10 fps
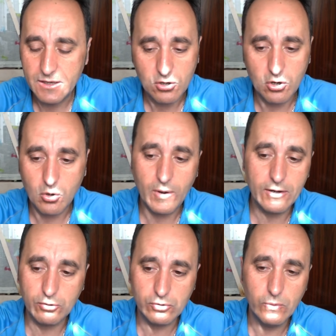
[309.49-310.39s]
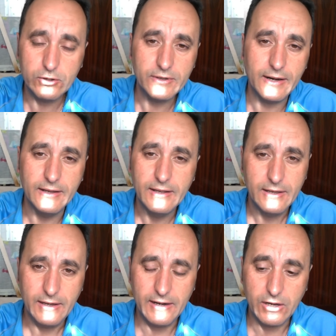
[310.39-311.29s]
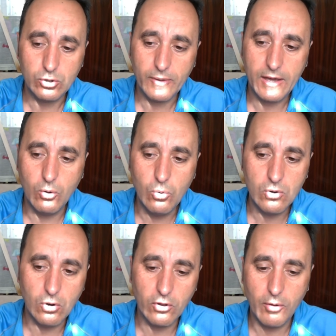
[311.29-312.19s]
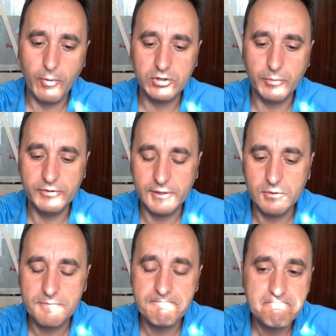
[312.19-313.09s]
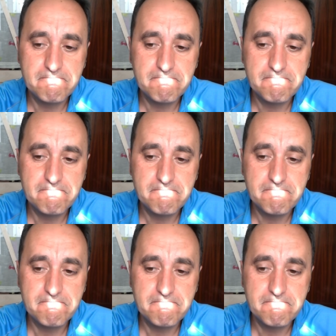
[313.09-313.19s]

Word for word: Con lo cual, incluso en un historial en el que tú veas uno o dos votos positivos,